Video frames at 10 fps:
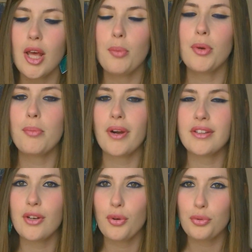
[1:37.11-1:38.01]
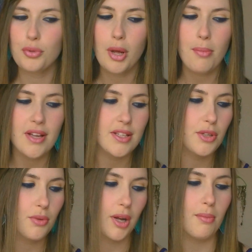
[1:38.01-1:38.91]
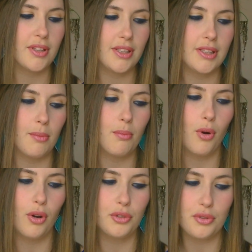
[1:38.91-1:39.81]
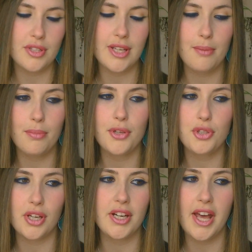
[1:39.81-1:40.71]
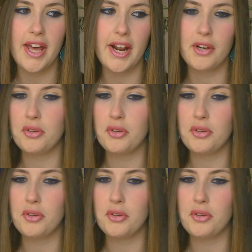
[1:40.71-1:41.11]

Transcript: e poi partirò con una base di una matita molto semplice, nera,